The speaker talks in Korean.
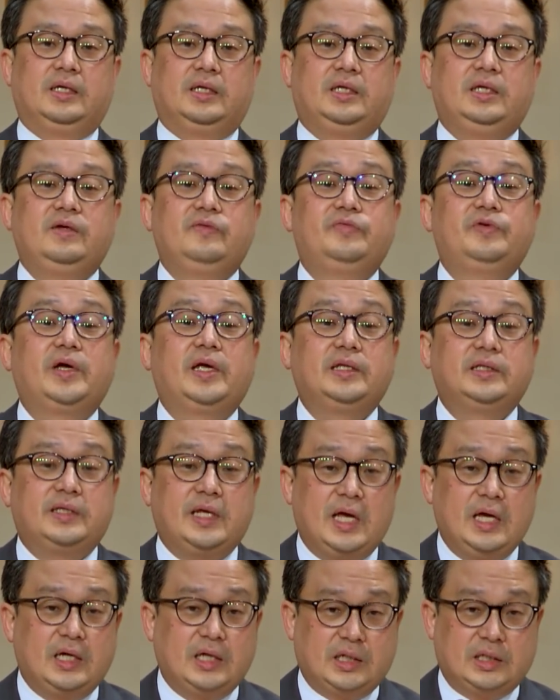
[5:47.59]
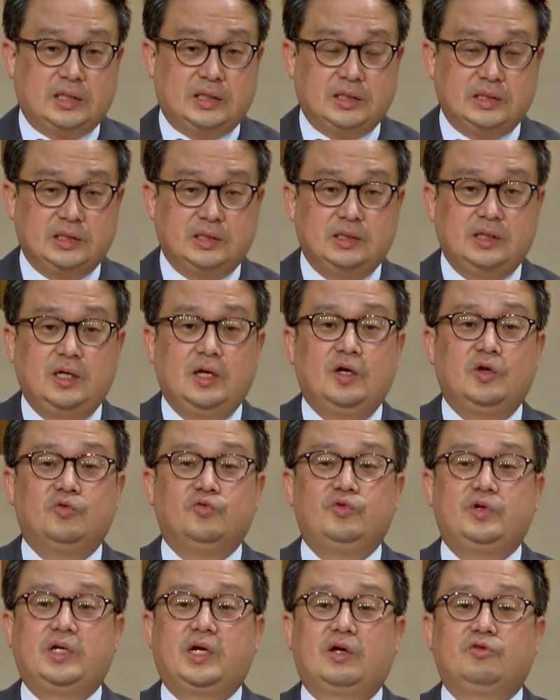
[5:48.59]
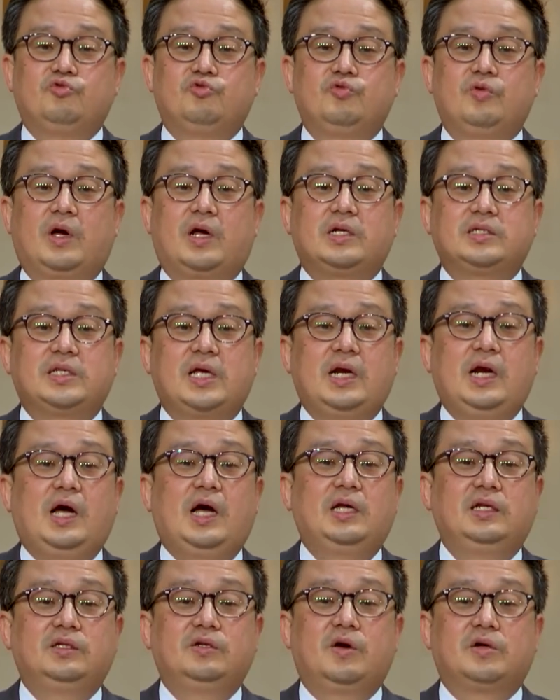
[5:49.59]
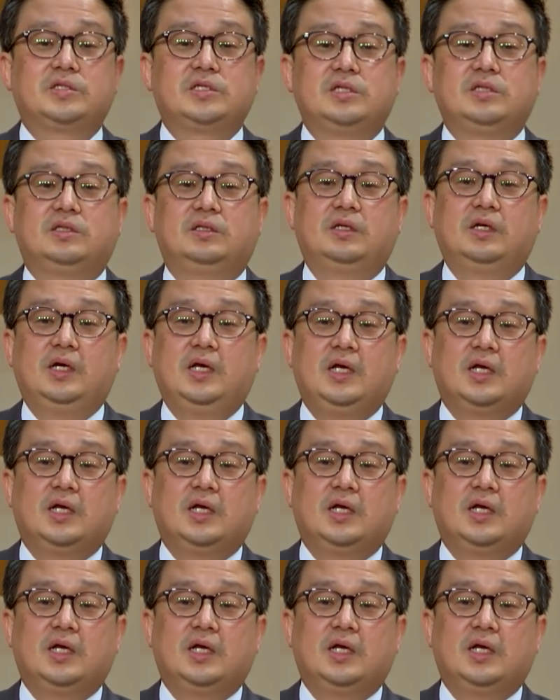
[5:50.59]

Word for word: 기브 앤 테이크 우리가 누군가를 사랑하는 것은